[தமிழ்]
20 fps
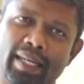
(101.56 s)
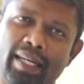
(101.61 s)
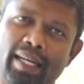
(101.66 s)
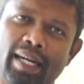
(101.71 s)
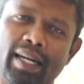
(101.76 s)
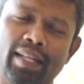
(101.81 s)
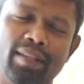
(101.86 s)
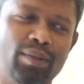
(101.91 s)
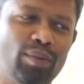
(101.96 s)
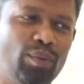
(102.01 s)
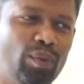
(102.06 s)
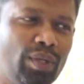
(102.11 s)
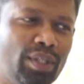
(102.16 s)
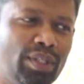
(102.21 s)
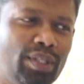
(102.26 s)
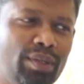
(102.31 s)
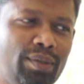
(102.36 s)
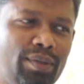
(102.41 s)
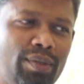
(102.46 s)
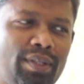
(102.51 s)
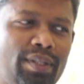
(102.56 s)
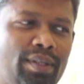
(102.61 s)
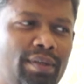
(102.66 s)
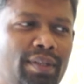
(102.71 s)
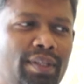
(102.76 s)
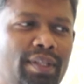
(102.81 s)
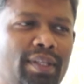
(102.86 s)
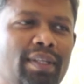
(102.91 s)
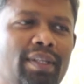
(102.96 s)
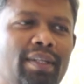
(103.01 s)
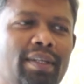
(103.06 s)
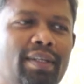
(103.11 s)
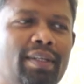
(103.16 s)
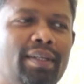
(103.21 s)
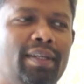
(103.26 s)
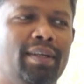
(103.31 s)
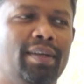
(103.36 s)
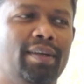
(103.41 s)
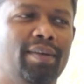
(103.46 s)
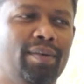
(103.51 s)
ரெண்டாவது வந்து ஒருத்தருக்கு ஒருத்தர் வந்து
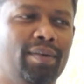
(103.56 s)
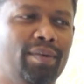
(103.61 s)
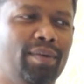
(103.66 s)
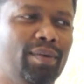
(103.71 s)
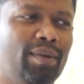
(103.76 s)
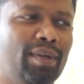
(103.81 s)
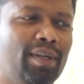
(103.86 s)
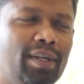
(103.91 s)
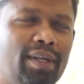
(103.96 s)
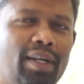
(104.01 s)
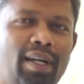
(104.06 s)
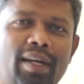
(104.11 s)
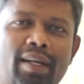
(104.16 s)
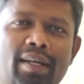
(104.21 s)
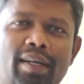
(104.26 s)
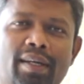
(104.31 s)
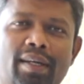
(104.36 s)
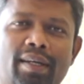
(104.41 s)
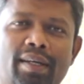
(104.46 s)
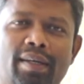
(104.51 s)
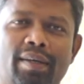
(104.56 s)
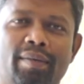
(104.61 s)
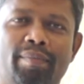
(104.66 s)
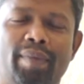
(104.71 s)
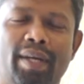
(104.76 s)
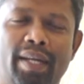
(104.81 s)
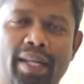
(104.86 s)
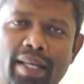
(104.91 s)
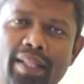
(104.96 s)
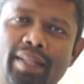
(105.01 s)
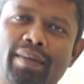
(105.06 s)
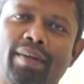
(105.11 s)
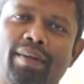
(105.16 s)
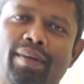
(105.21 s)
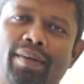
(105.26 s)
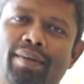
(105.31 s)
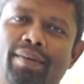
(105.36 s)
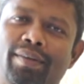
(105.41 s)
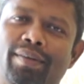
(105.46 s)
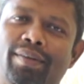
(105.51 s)
ஒரு நல்ல மரியாதை
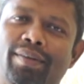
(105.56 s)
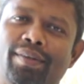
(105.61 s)
இருக்கணும்